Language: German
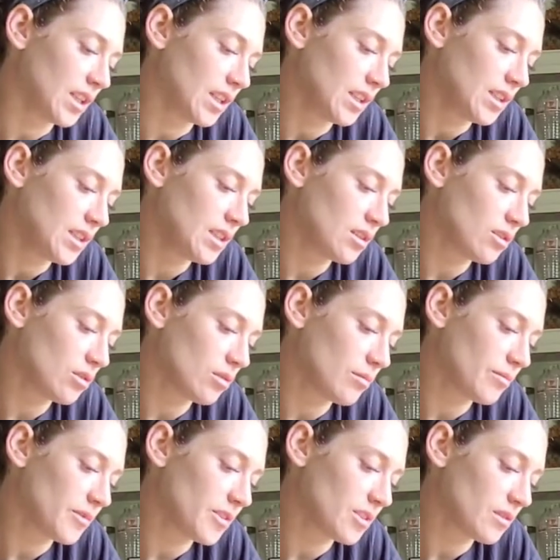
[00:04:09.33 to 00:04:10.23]
Hier
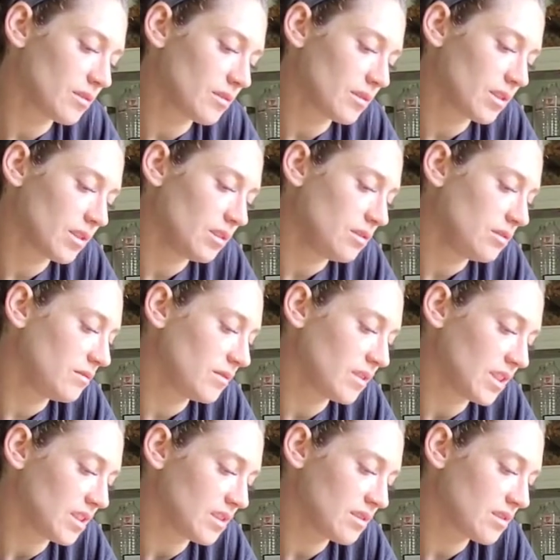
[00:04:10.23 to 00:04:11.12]
kommt
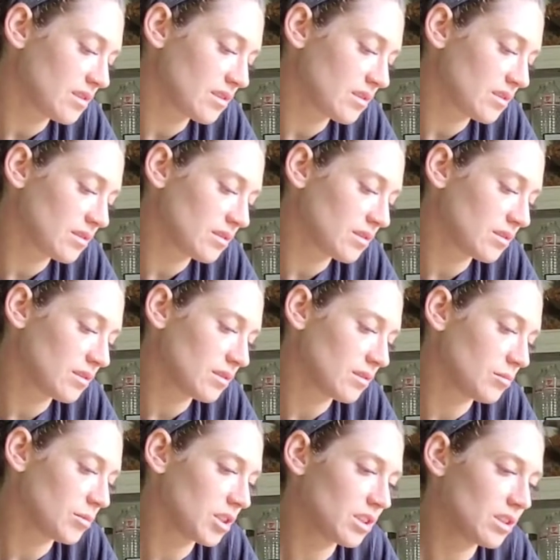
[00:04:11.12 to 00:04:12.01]
irgendwas,
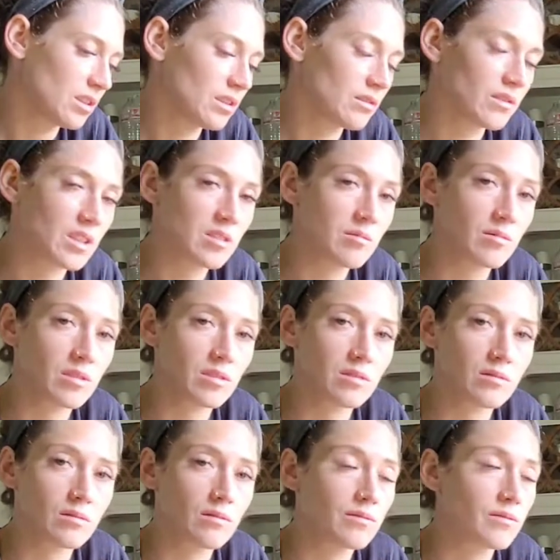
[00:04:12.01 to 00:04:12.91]
äh, mit Kindern weiß man
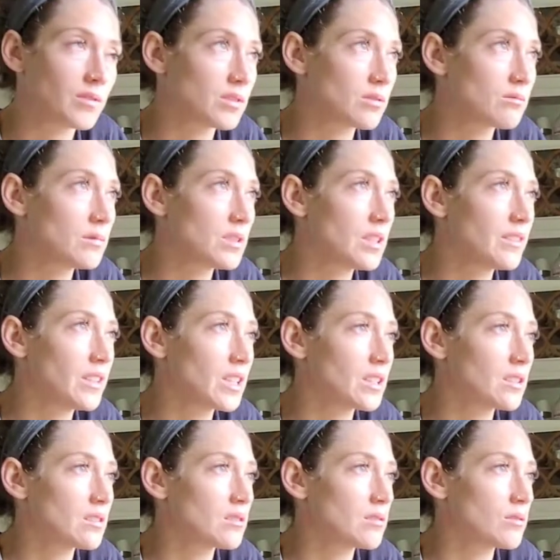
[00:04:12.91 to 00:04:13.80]
das oft, was
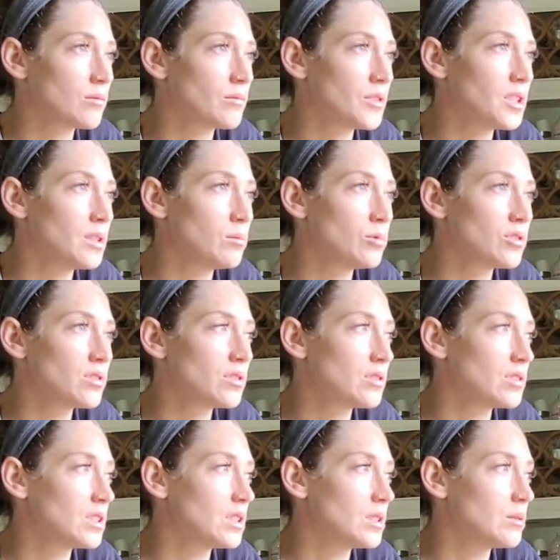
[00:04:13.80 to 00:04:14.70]
Unerwartetes kommt. Hier
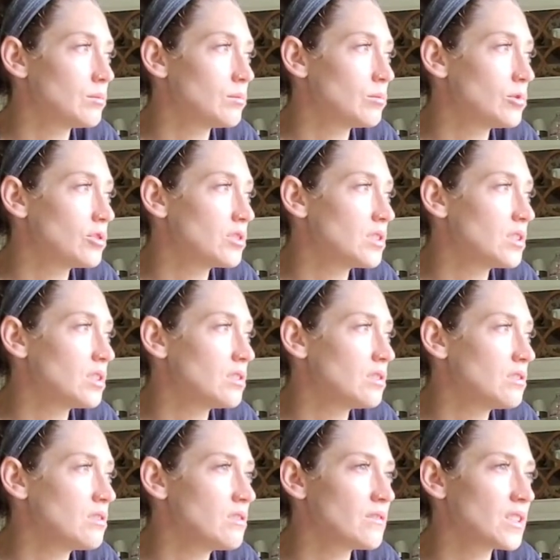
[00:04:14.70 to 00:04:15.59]
müssen, müsst ihr
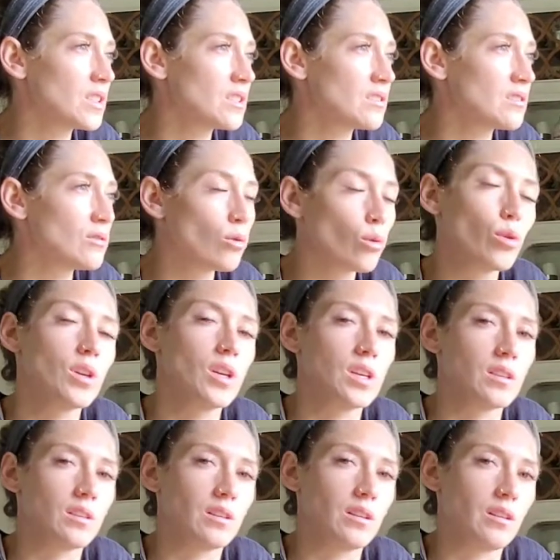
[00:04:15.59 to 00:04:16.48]
irgendwas neu
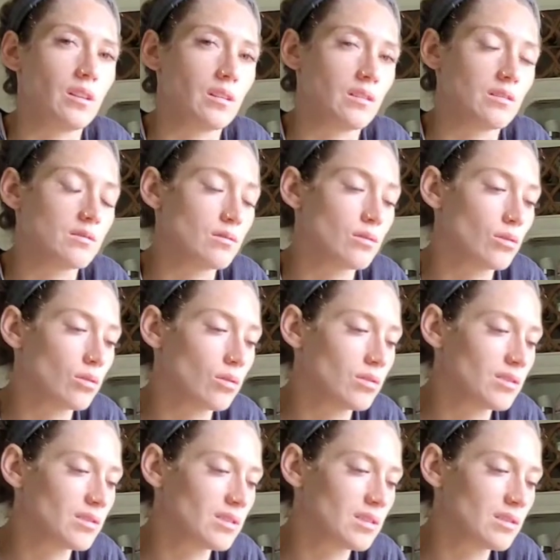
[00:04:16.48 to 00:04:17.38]
angehen. Also ihr
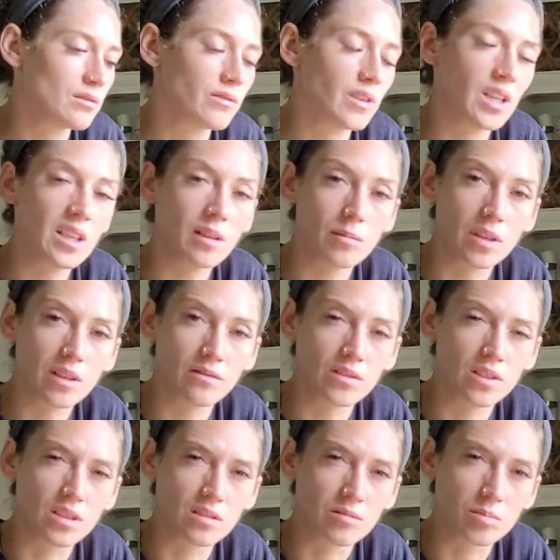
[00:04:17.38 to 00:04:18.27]
könnt es nicht so weitermachen,
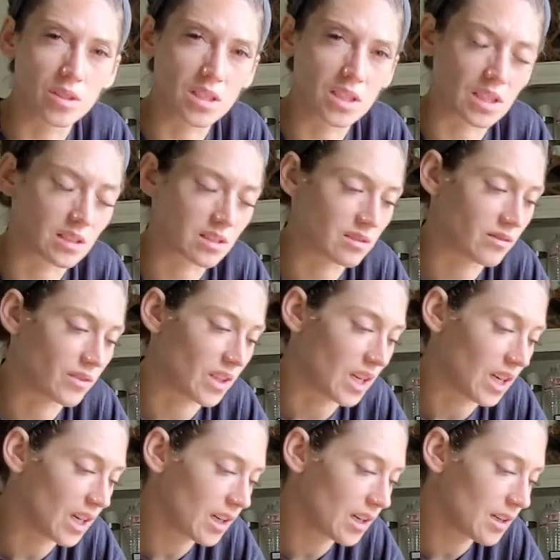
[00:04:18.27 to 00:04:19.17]
wie das bis jetzt
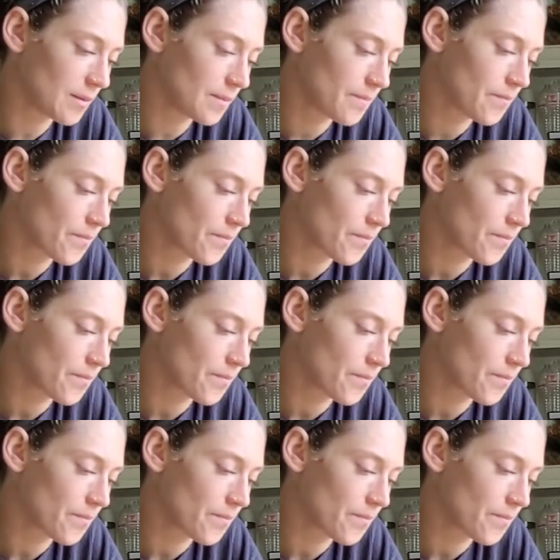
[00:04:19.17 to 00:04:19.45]
war.